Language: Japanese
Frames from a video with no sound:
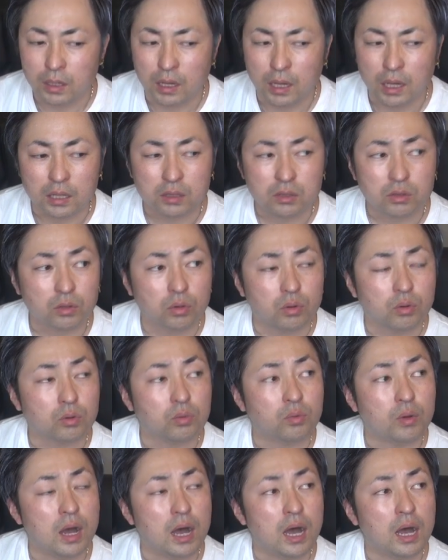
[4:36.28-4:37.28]
あ
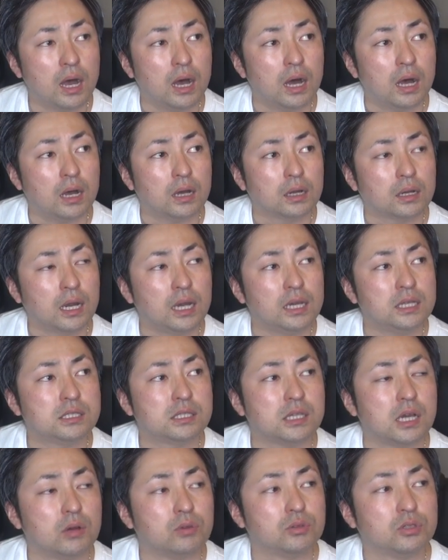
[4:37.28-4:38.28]
とは描い
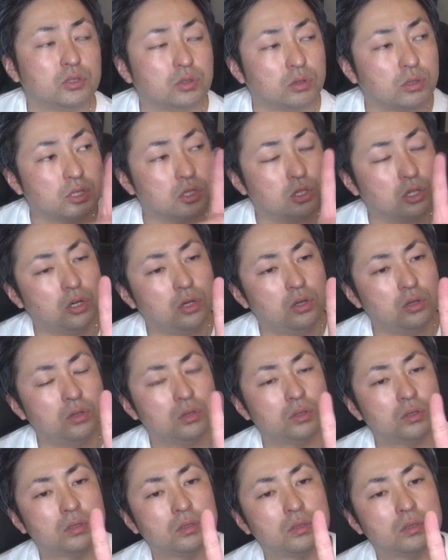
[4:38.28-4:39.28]
ちゃう人でしょ、
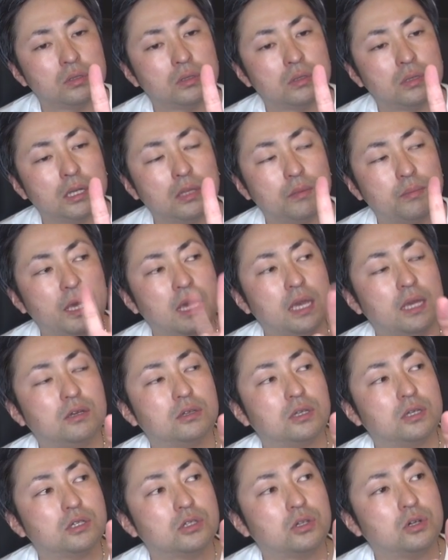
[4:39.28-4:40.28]
あと
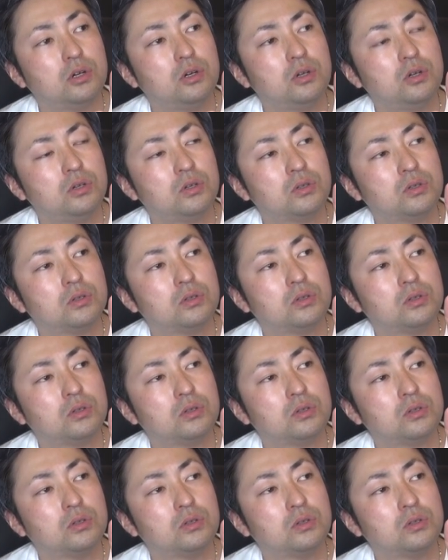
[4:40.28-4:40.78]
メイクでしょ、